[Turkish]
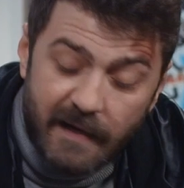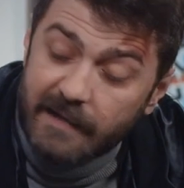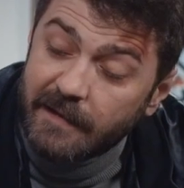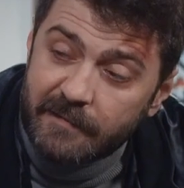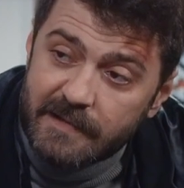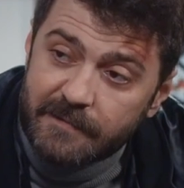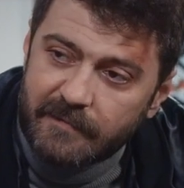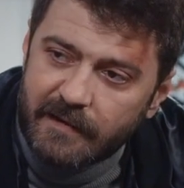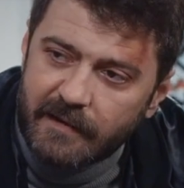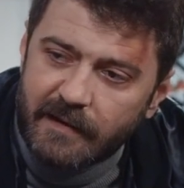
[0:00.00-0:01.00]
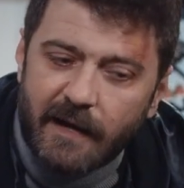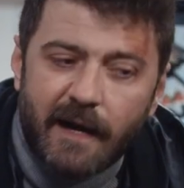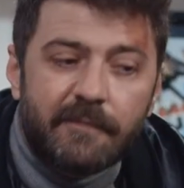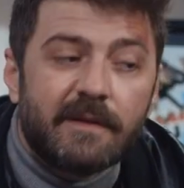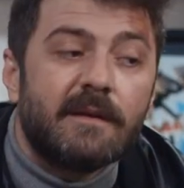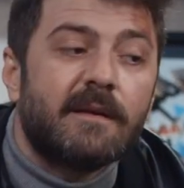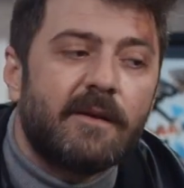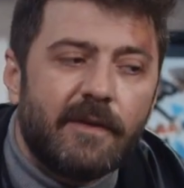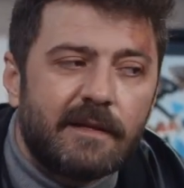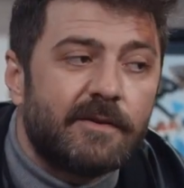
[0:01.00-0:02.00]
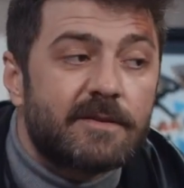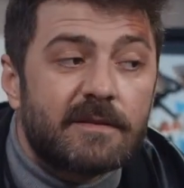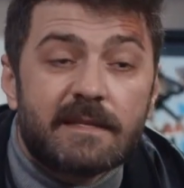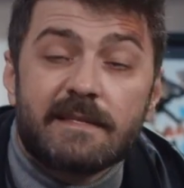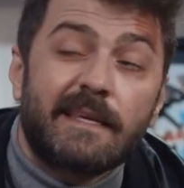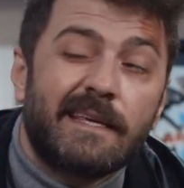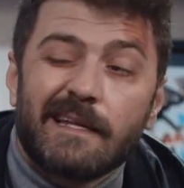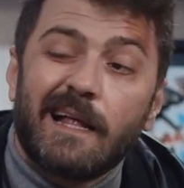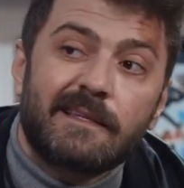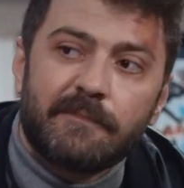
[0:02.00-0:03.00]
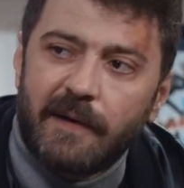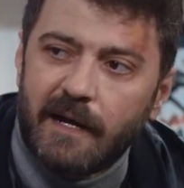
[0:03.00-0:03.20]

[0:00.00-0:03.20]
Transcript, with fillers: Bana demez mi? Abi öyle diyorsun da Zeki'nin altın